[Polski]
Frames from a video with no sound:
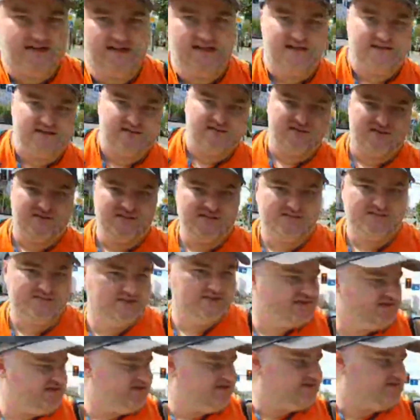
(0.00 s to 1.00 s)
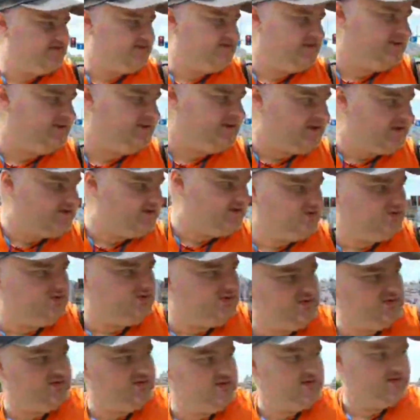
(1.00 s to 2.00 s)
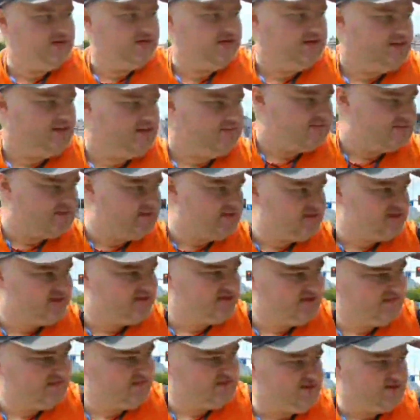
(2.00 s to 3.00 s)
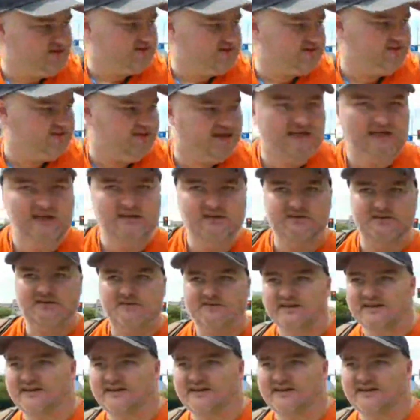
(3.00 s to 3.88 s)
na to, żeśmy z rynku przeszli na piechotę do handlowej.